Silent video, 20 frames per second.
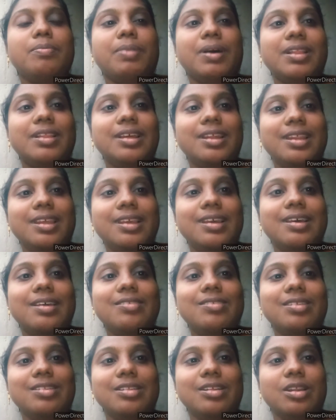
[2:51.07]
பதறிய
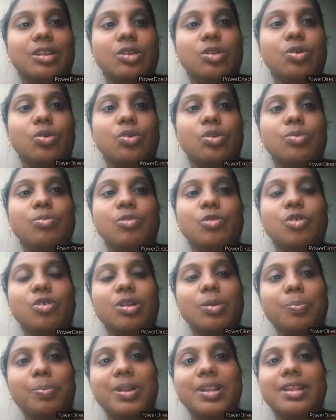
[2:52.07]
சிந்தனையோடும்
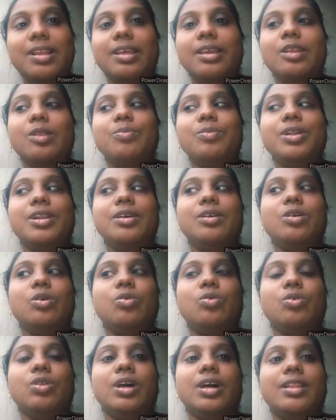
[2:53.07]
குழப்ப நிலையிலும்
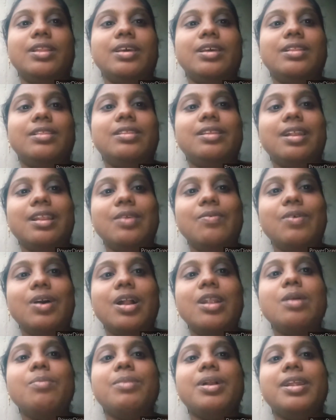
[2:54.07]
எடுக்கக்கூடாது
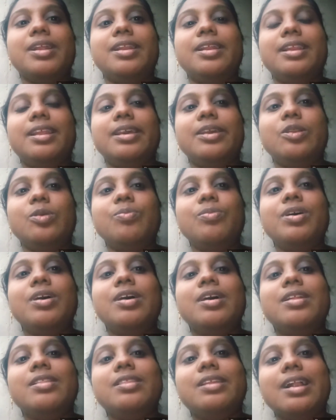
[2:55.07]
தெளிவான மனநிலையிலும்
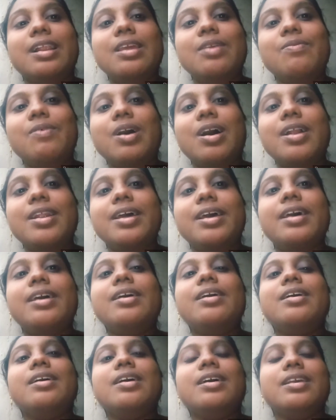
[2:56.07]
தெளிவான
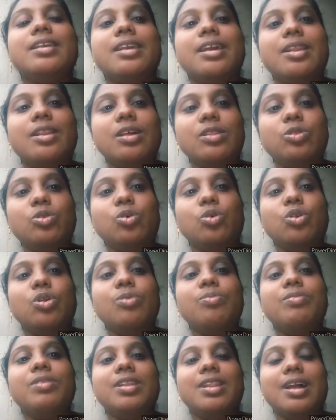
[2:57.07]

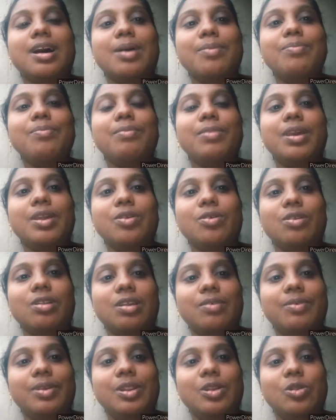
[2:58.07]
எண்ணத்தோடும் நாம்
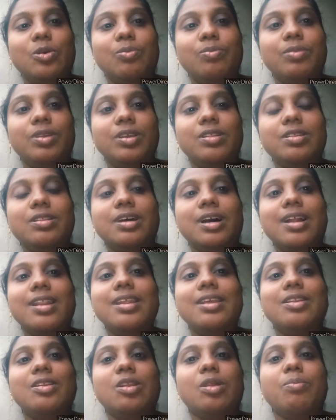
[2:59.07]
மேற்கொள்ள வேண்டும் இதுதான்
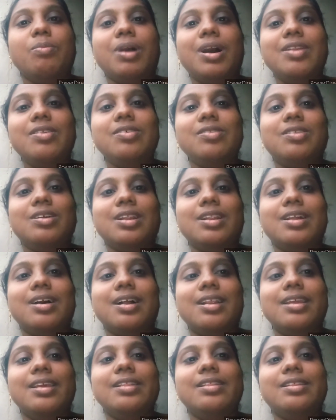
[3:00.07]
இன்று மாற்றுத்திறனாளி